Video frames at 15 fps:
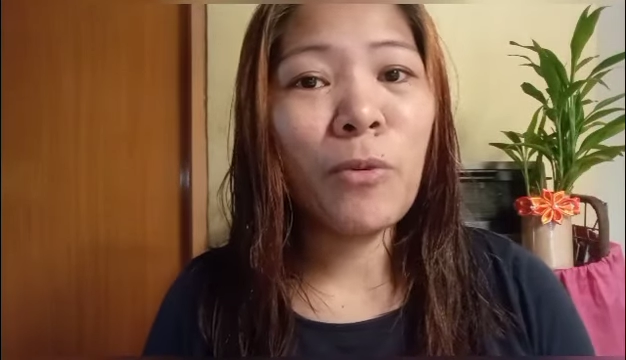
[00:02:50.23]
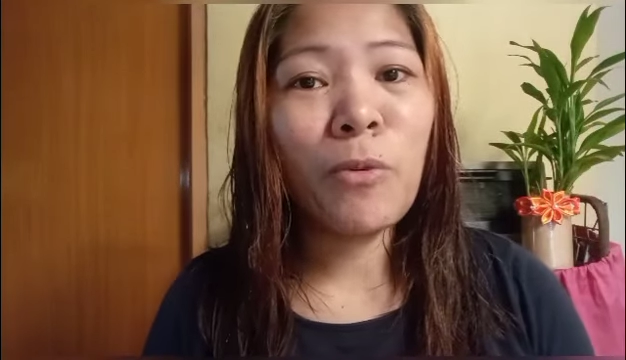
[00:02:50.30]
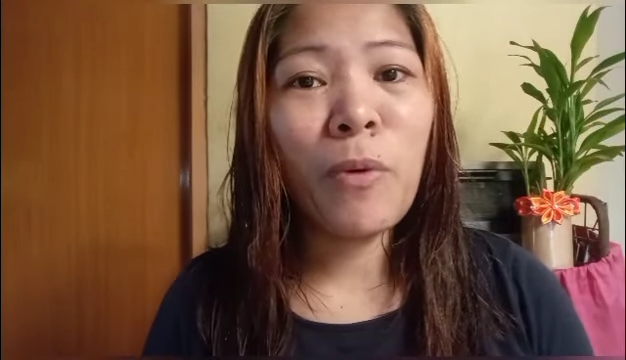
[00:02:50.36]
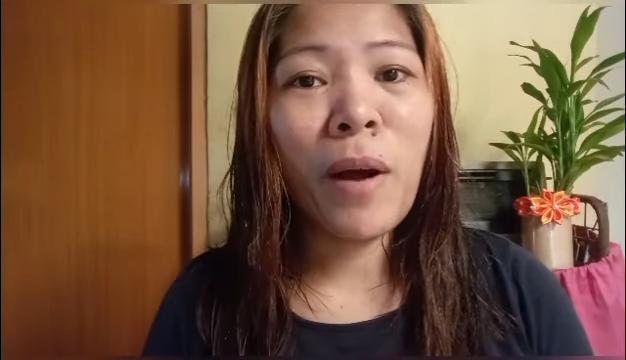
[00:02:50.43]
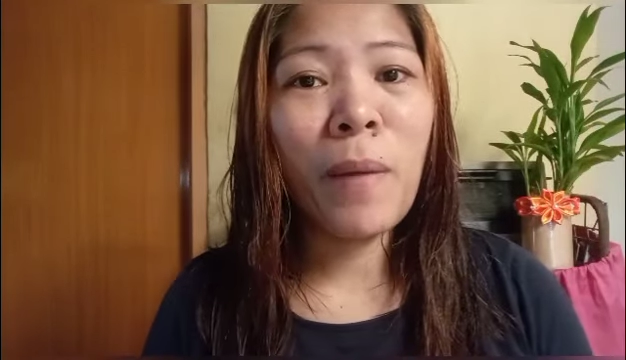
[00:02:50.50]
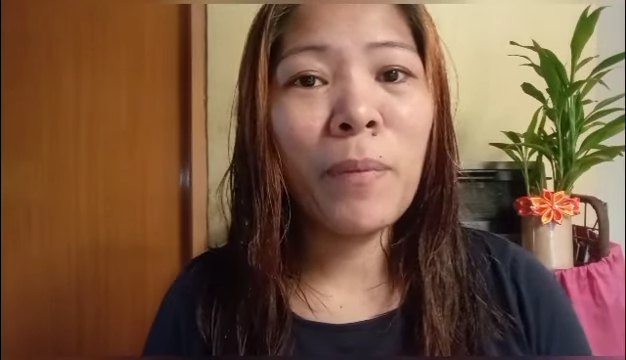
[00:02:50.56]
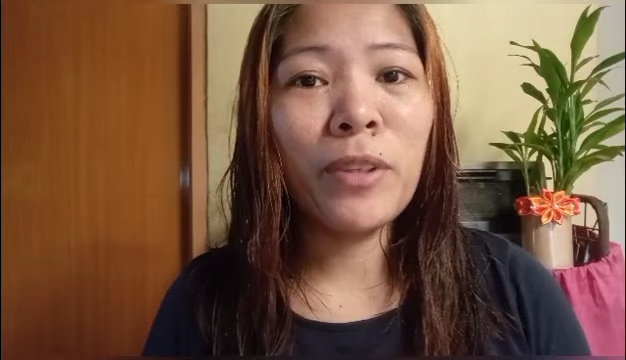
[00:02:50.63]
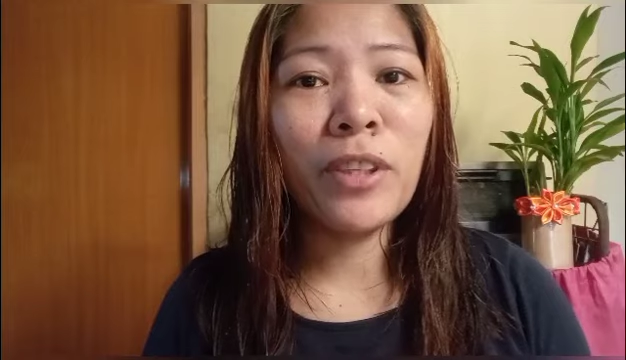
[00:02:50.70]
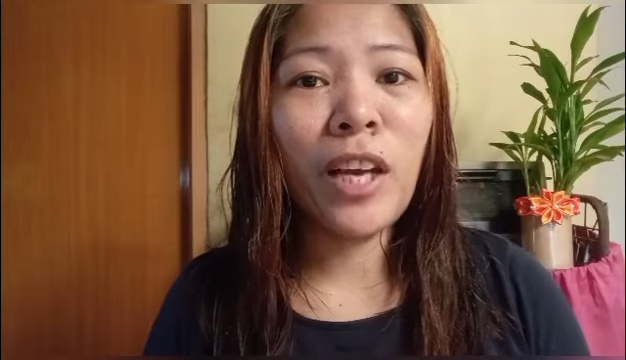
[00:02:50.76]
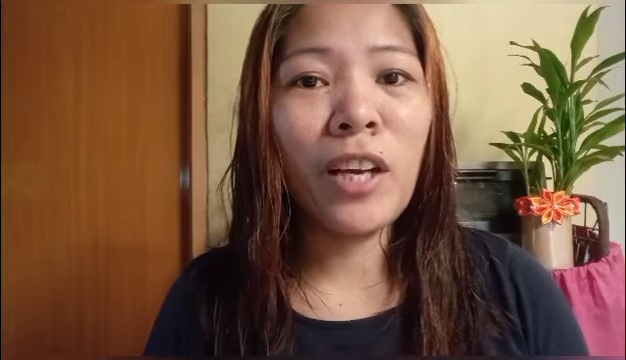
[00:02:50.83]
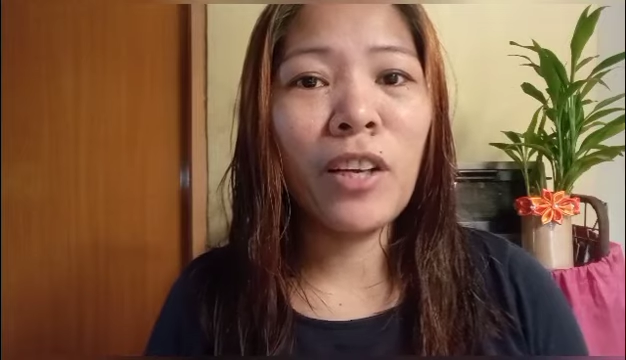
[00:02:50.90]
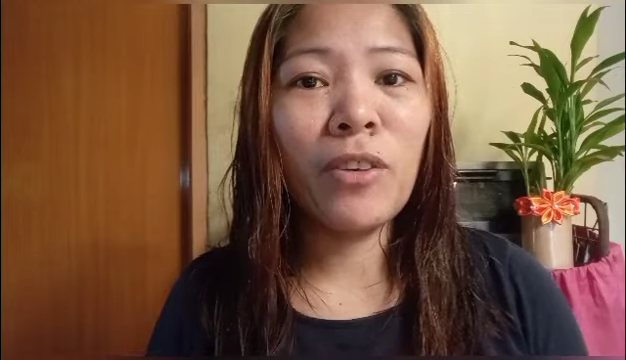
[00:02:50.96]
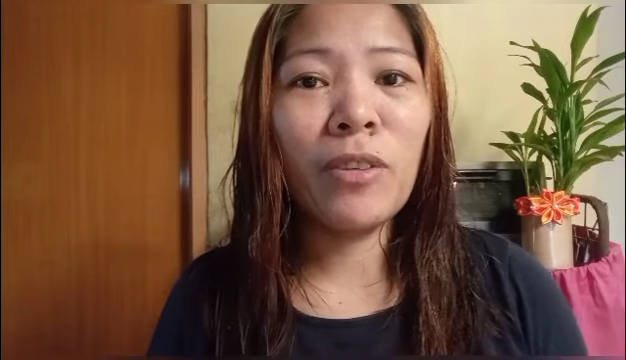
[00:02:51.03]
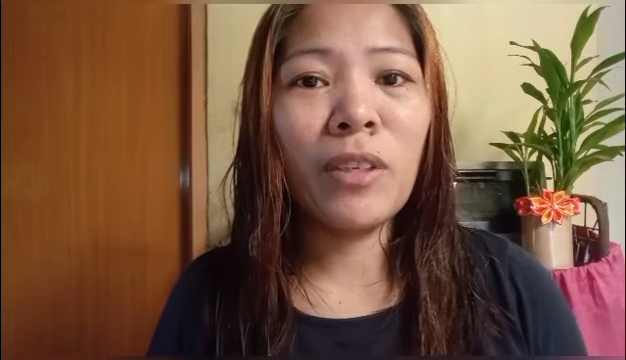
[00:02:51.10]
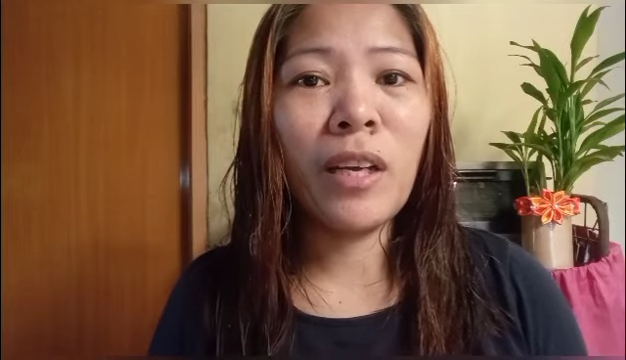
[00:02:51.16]
Kukuha po
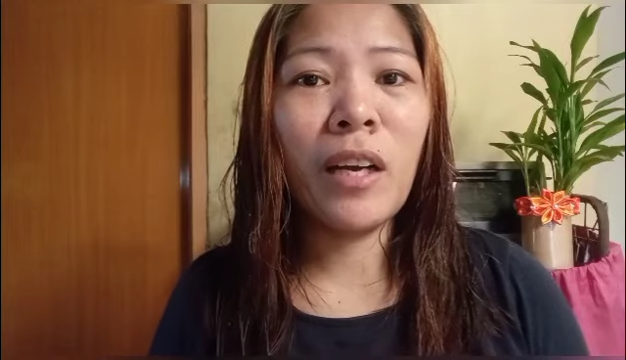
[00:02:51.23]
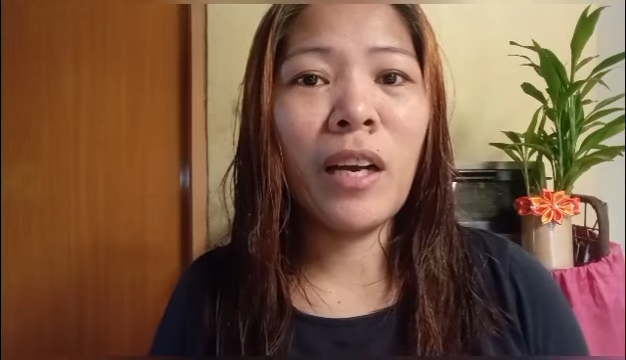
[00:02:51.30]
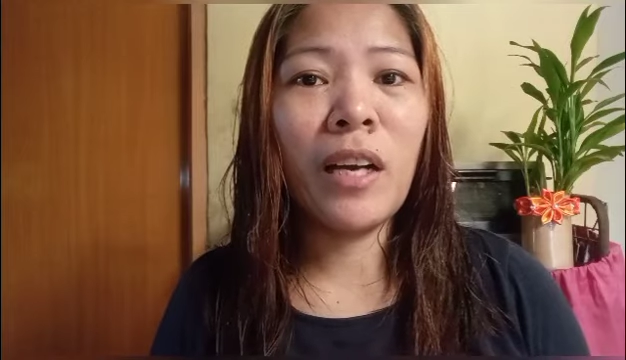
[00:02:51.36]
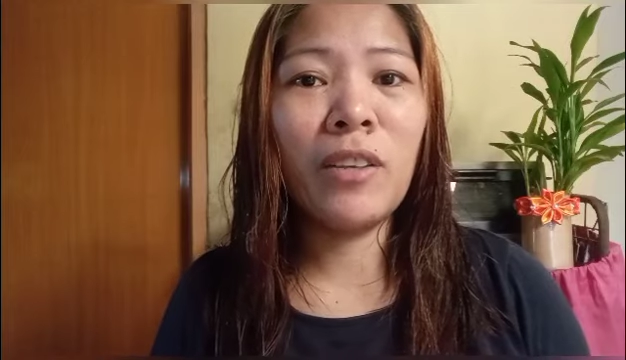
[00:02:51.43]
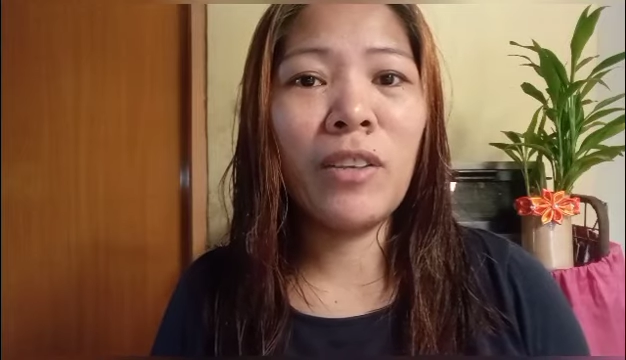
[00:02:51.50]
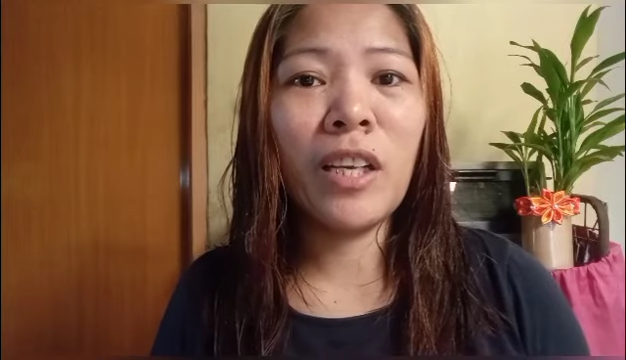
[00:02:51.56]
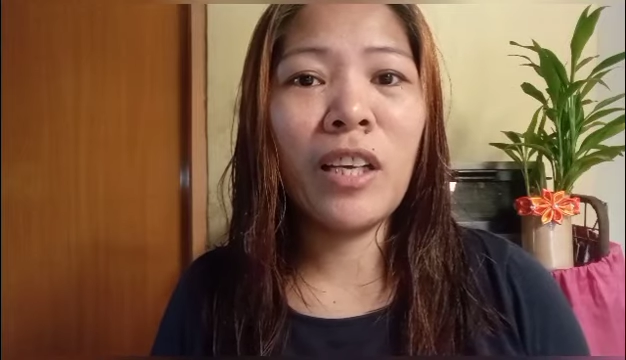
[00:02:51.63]
tayo ng ano,